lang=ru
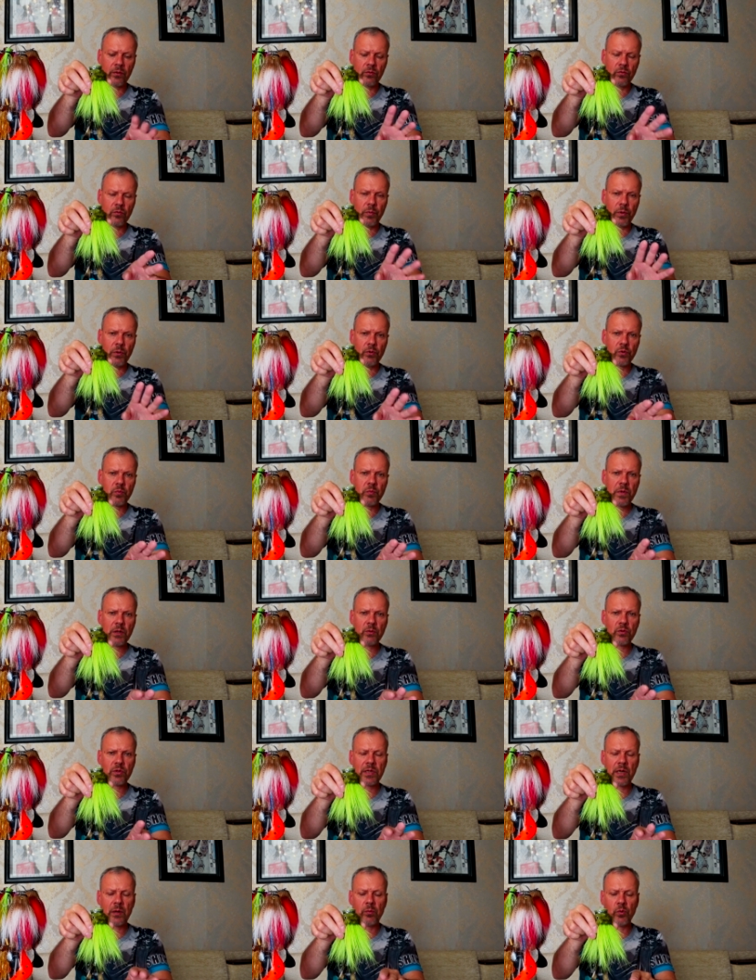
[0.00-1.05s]
Ну,
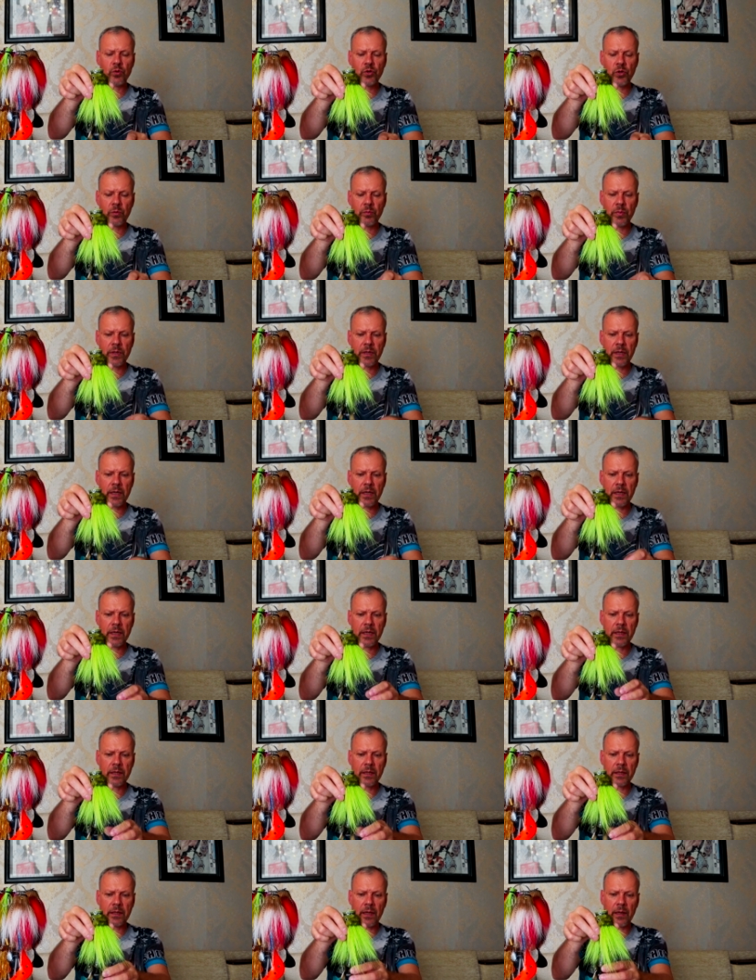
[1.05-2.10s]
плюс-минус там может быть
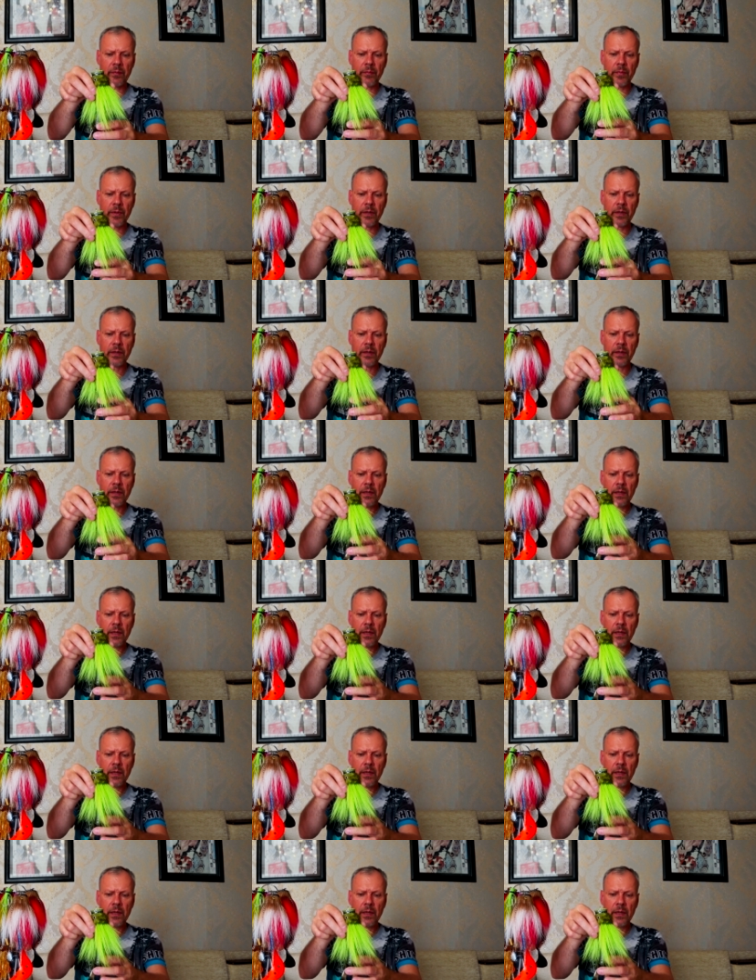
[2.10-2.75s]
какие-то там